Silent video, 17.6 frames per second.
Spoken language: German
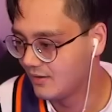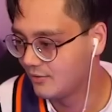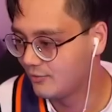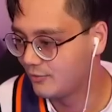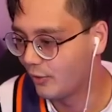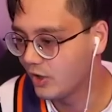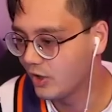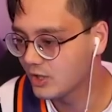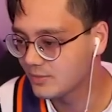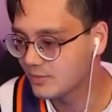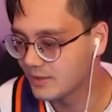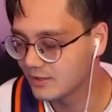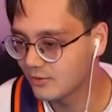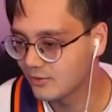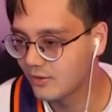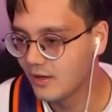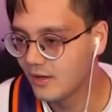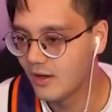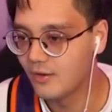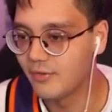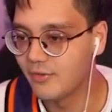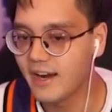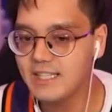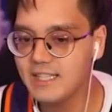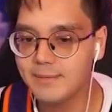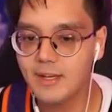Folgensprechung.
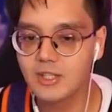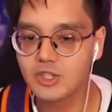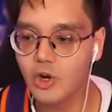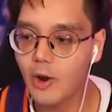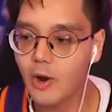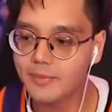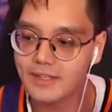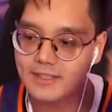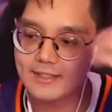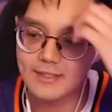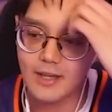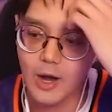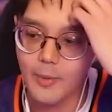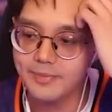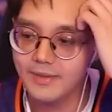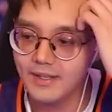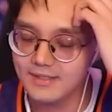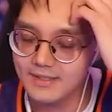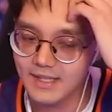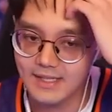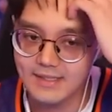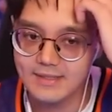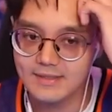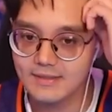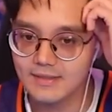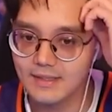Weiß man schon, ob das, ob das
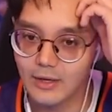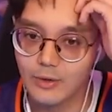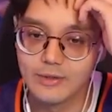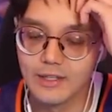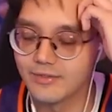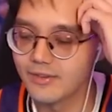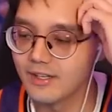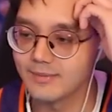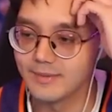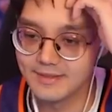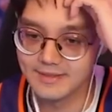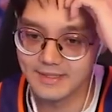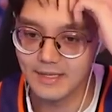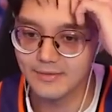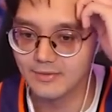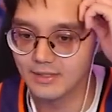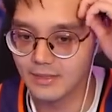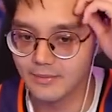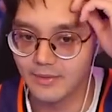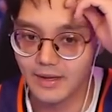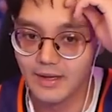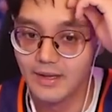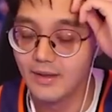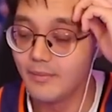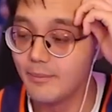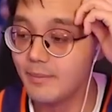als. Na gut, das weiß man safe nicht, aber
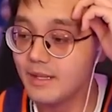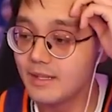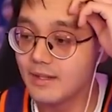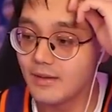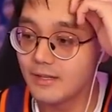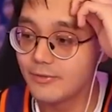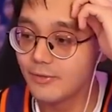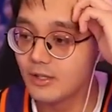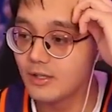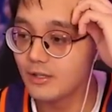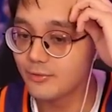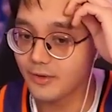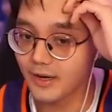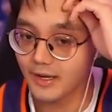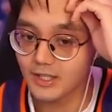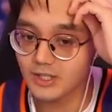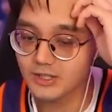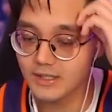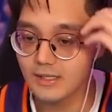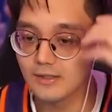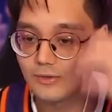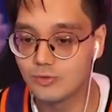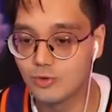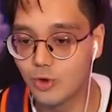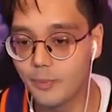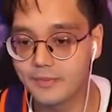mich, ich würde die Frage
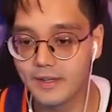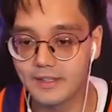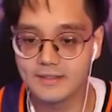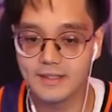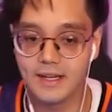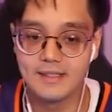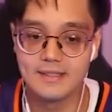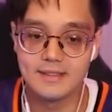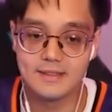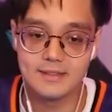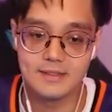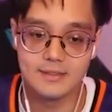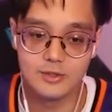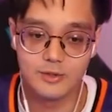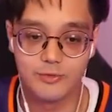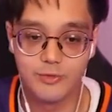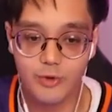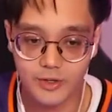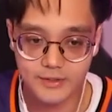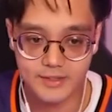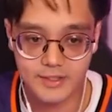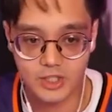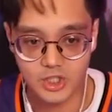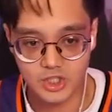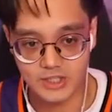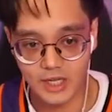stellen: Droppt das als
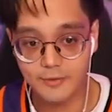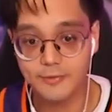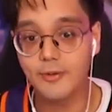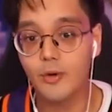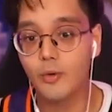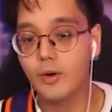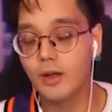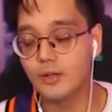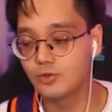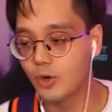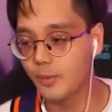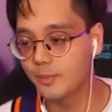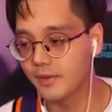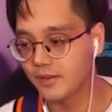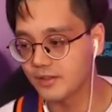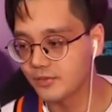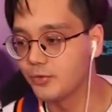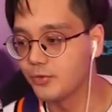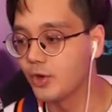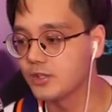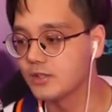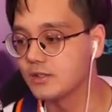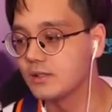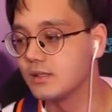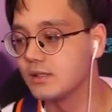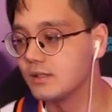sofortige Staffel oder droppt das
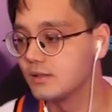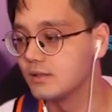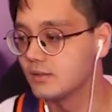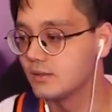wöchentlich?